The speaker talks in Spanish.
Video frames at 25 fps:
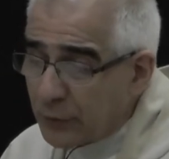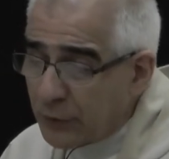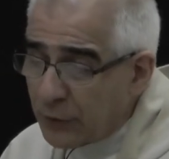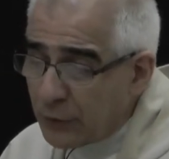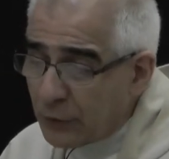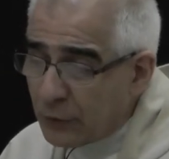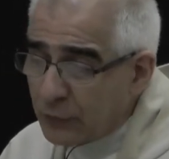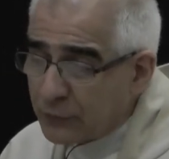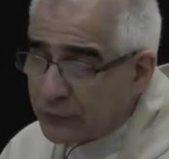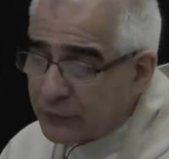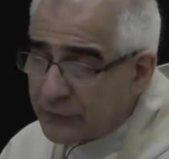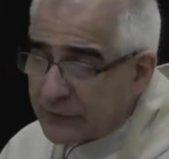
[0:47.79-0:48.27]

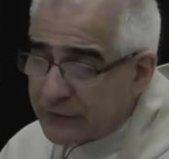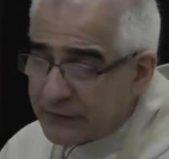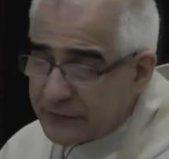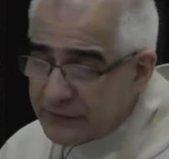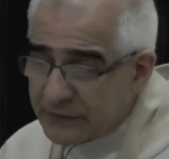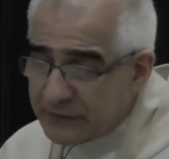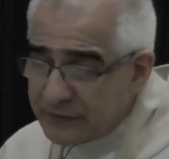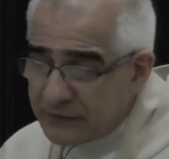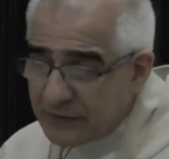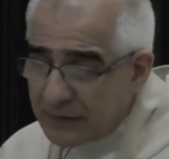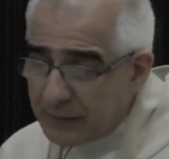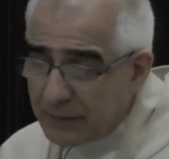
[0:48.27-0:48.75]
Dios que
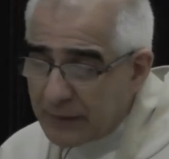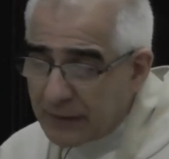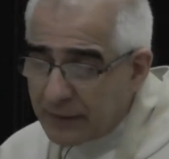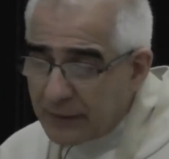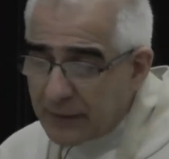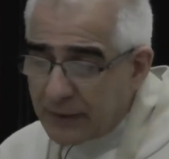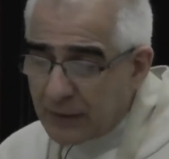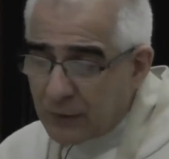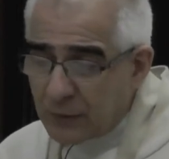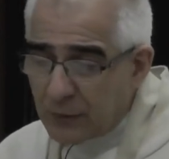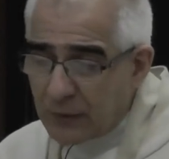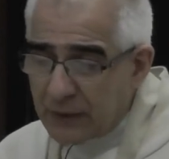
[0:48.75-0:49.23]
se
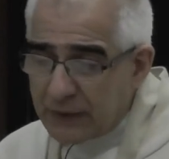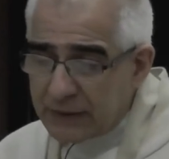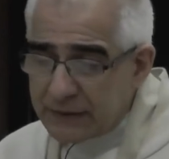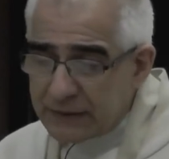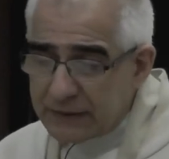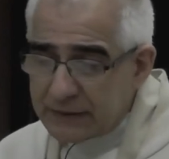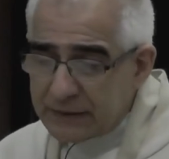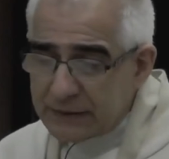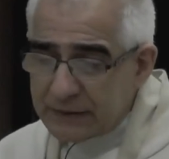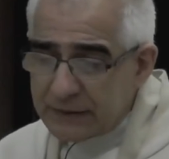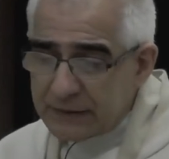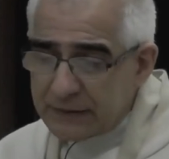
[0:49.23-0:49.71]
llamaba
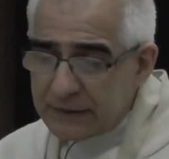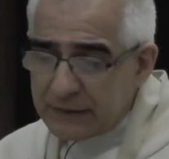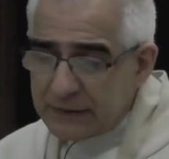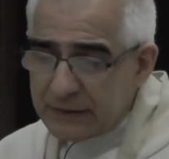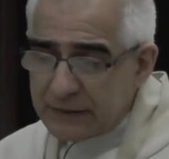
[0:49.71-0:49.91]
Juan.